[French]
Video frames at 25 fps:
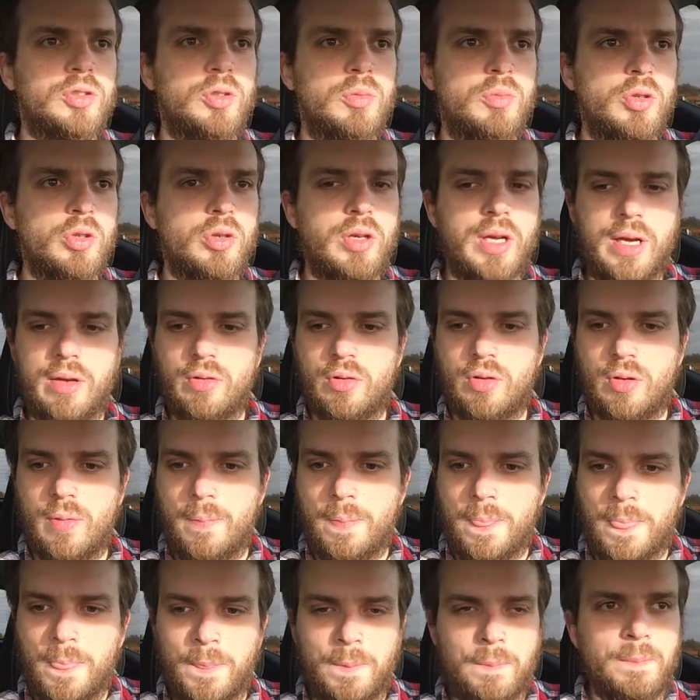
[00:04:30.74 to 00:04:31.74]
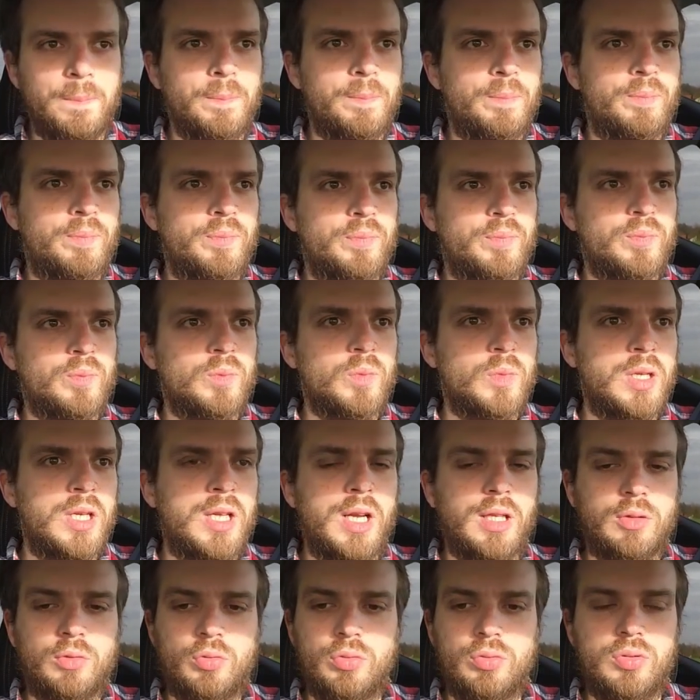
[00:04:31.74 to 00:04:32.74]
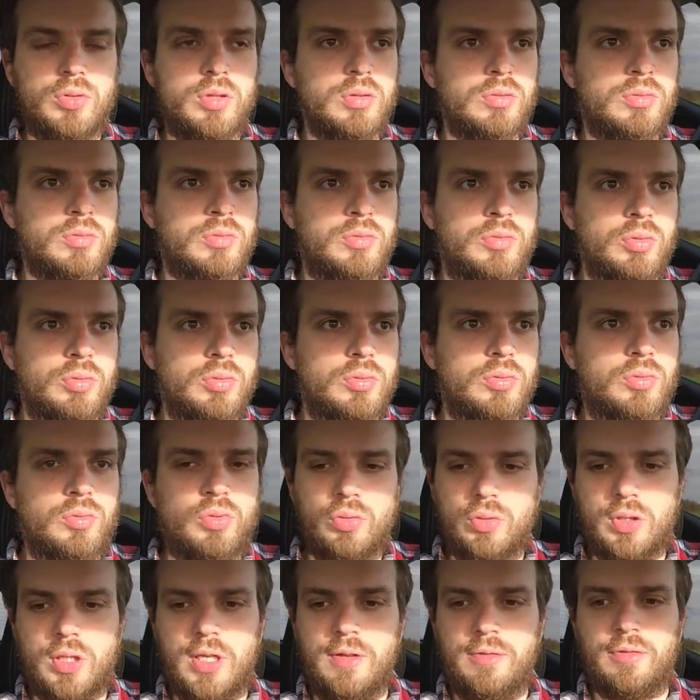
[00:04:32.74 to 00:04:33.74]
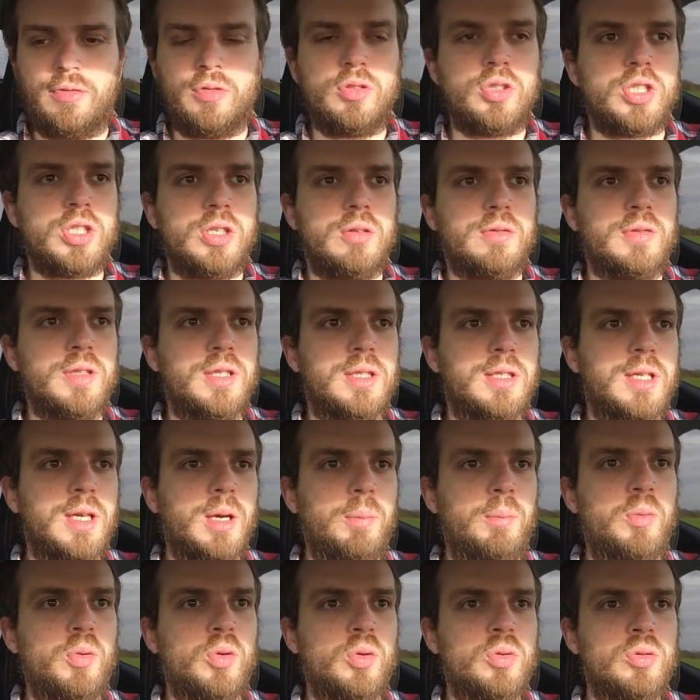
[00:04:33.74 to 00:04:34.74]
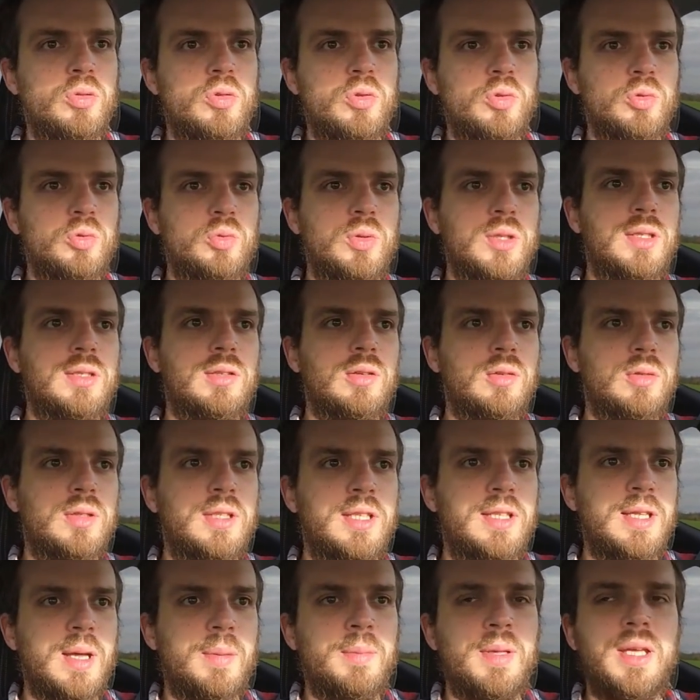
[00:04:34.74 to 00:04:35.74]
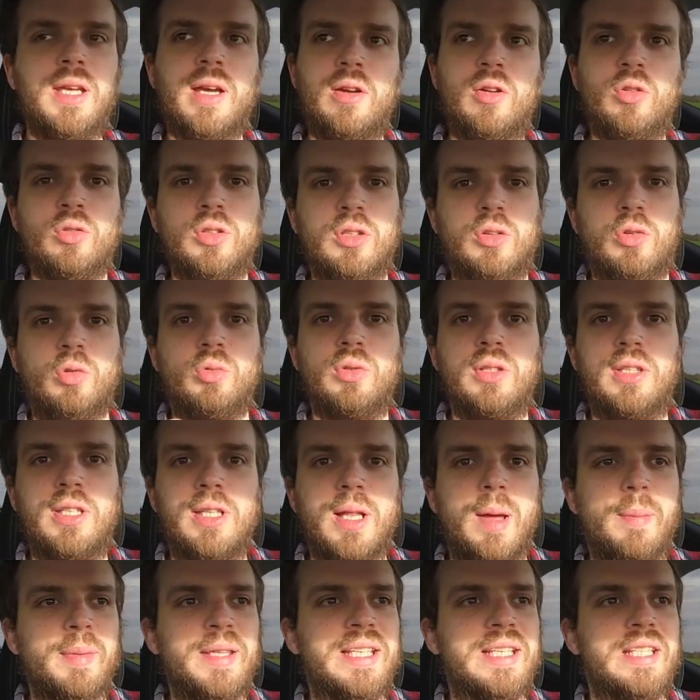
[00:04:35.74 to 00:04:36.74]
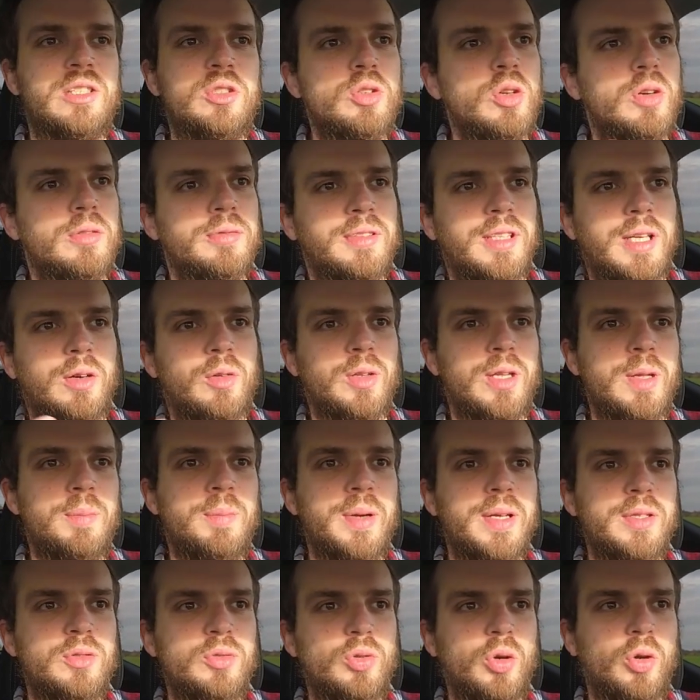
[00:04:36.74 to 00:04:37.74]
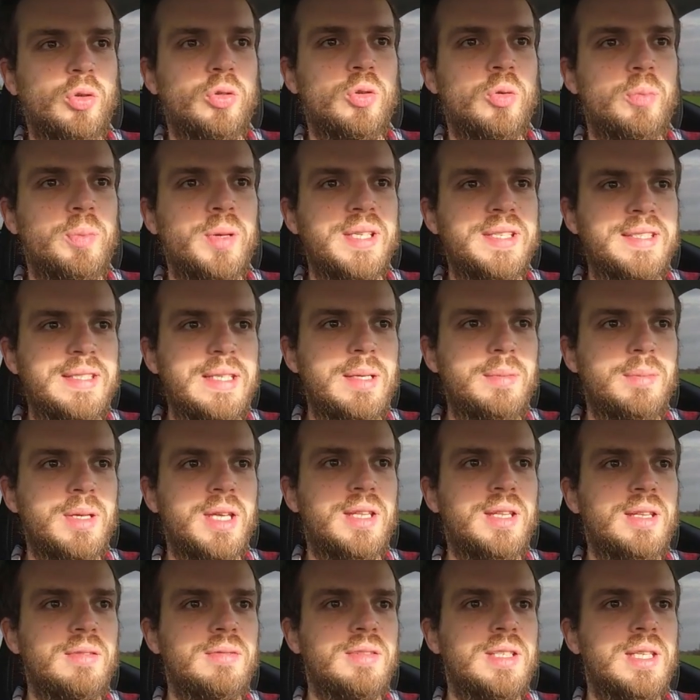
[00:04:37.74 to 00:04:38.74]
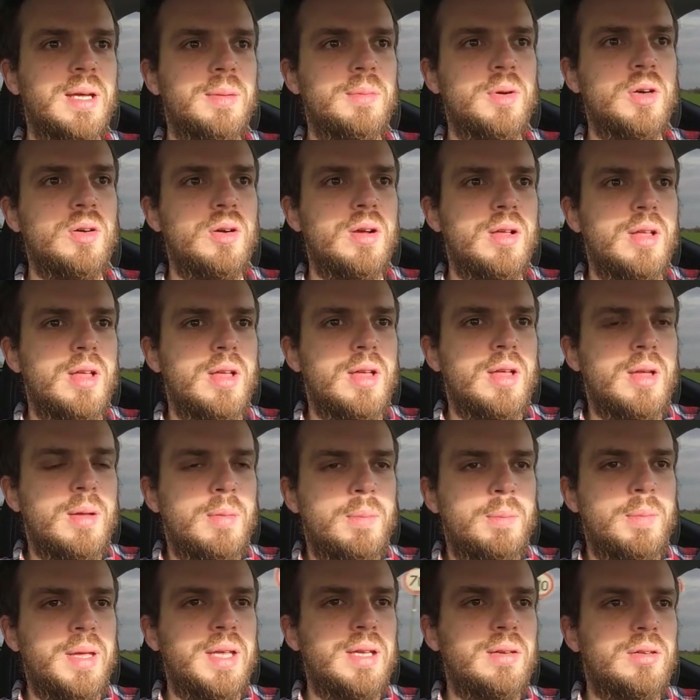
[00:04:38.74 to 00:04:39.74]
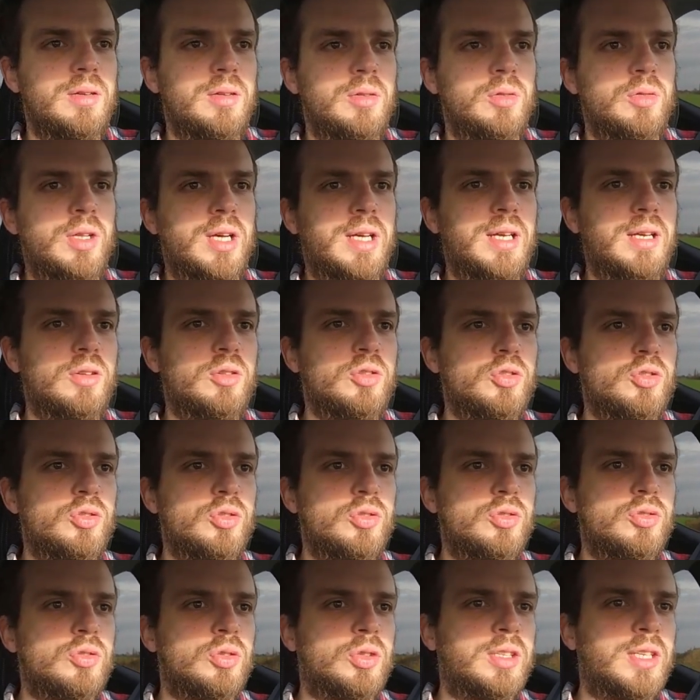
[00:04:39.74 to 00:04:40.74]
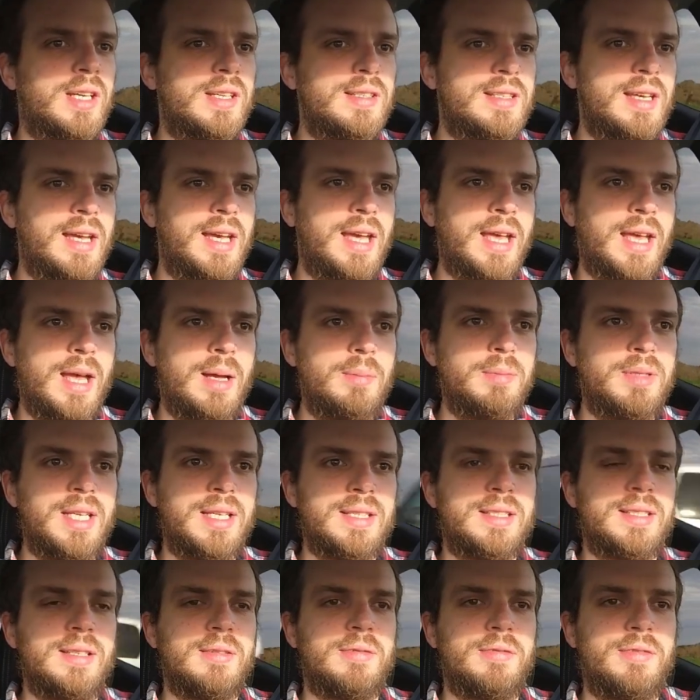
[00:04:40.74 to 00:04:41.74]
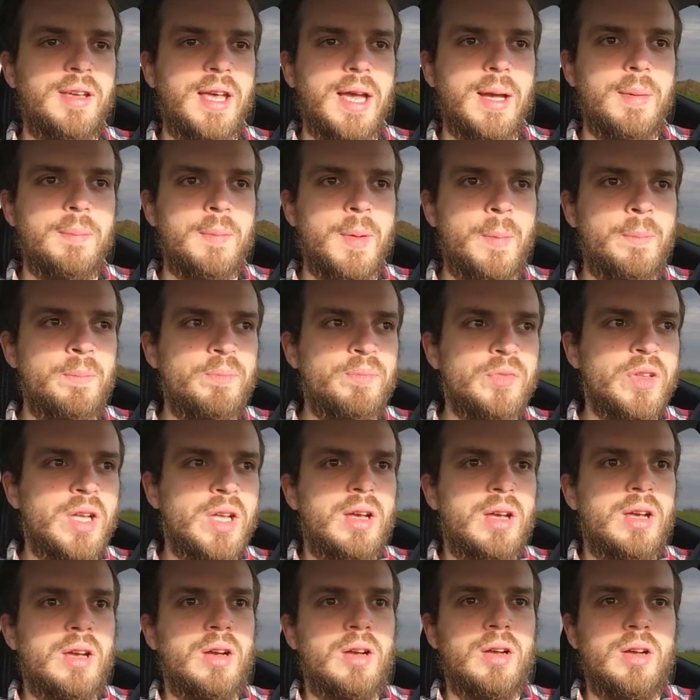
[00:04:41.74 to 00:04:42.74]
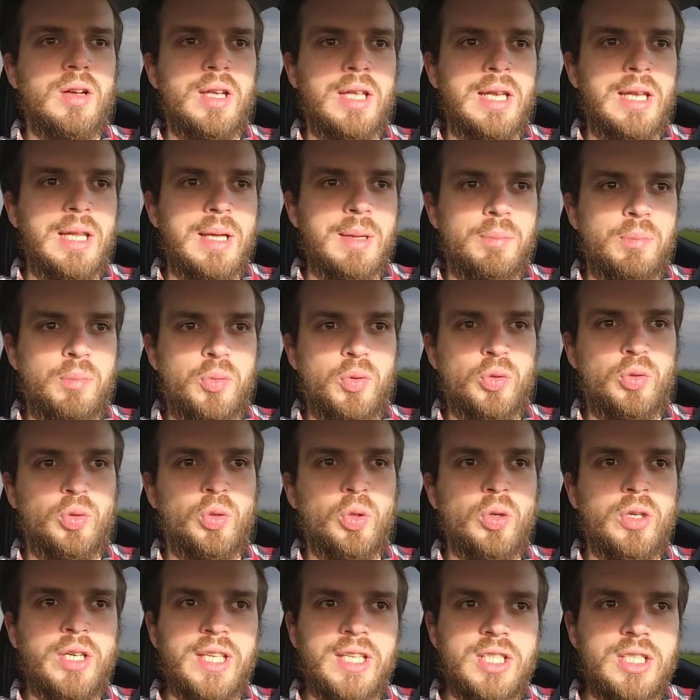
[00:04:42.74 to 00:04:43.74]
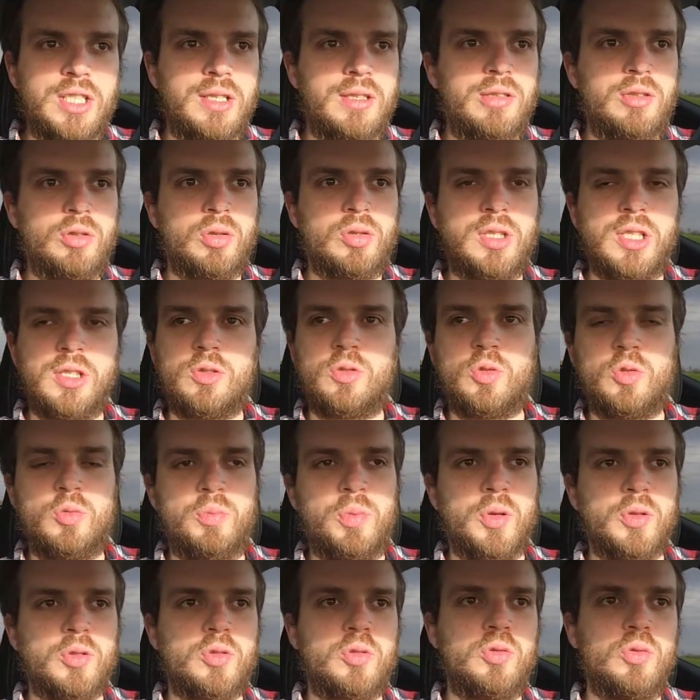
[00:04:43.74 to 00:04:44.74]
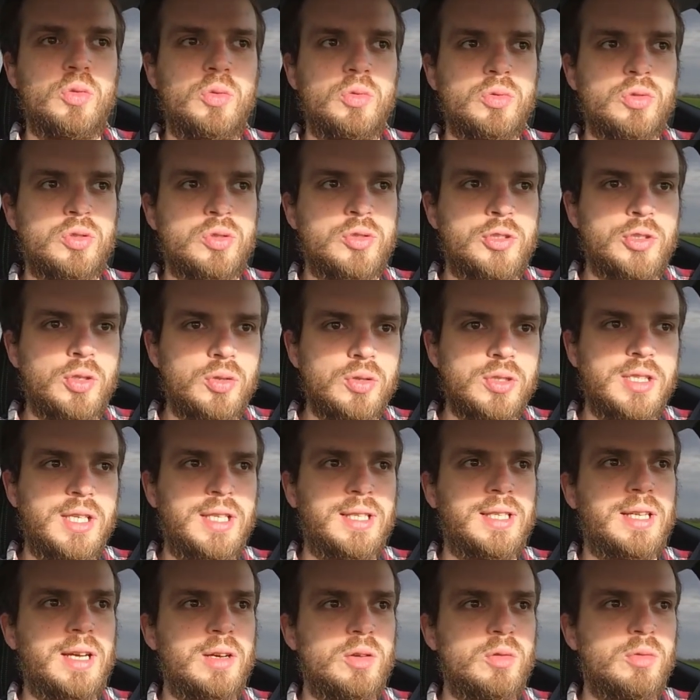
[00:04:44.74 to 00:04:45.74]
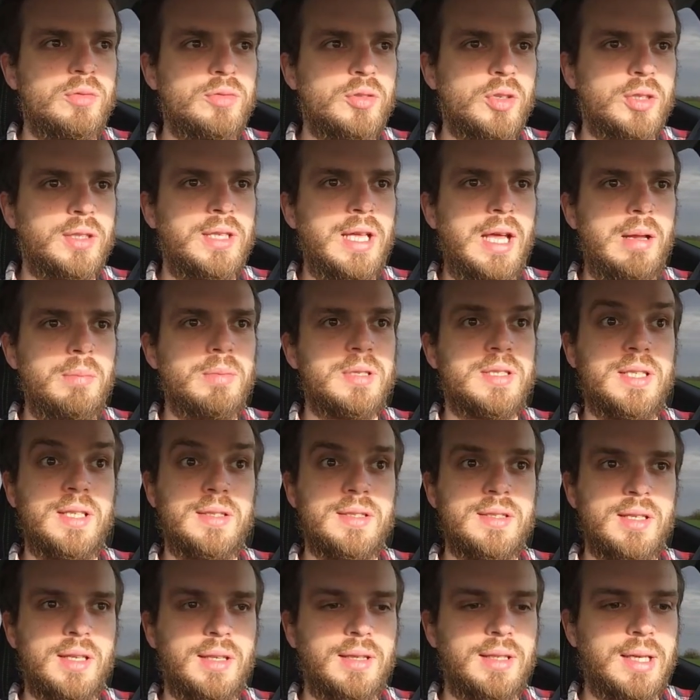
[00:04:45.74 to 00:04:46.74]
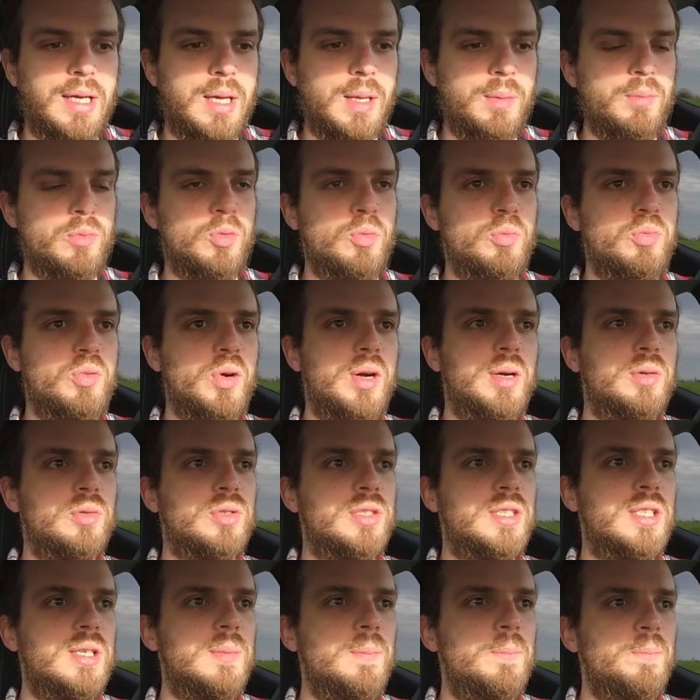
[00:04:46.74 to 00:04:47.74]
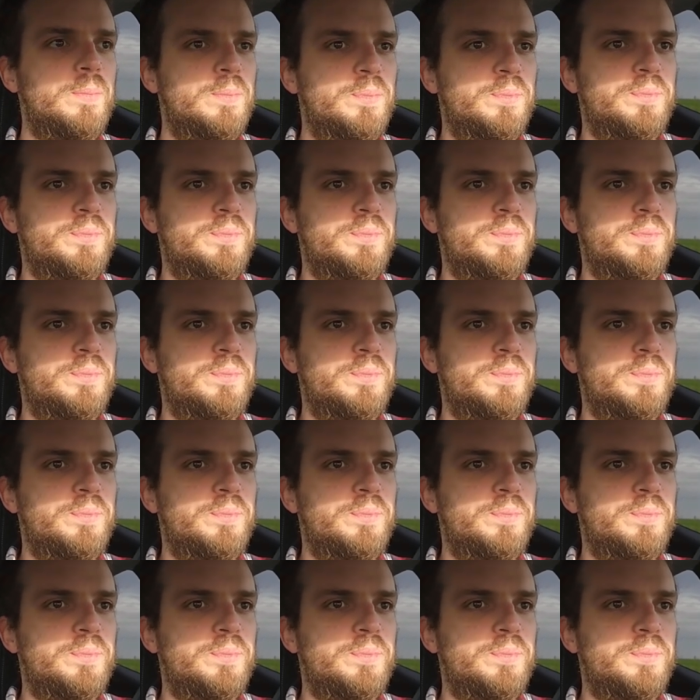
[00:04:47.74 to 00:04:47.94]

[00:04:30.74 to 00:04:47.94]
ce E il a tout, ce qu'il faut, j'ai envie de dire, pour une conduite dynamique. Alors une conduite dynamique soft, hein, on n'est pas sur une OPC, bien évidemment, mais euh, on a quelque chose de très agréable, d'assez ferme. Euh, il est plutôt rigide sur ses suspensions sans être inconfortable, ça c'est un très bon point aussi.